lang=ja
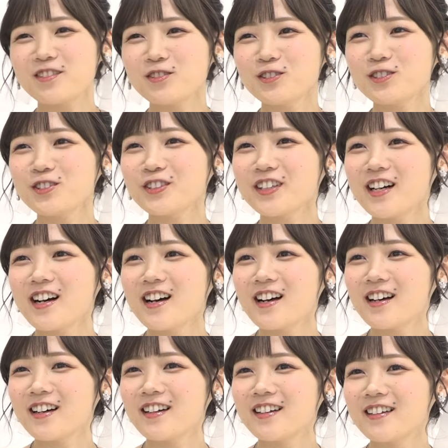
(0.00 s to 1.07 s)
えー、ルール
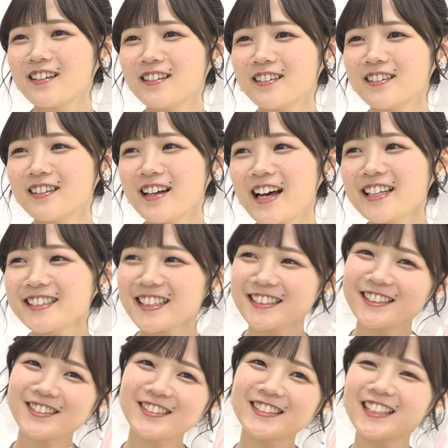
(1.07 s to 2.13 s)
か挨
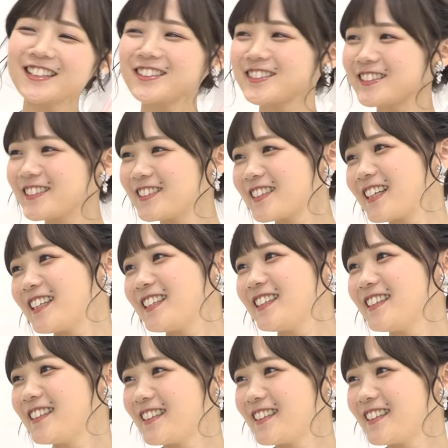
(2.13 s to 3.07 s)
拶をちゃんとするがいい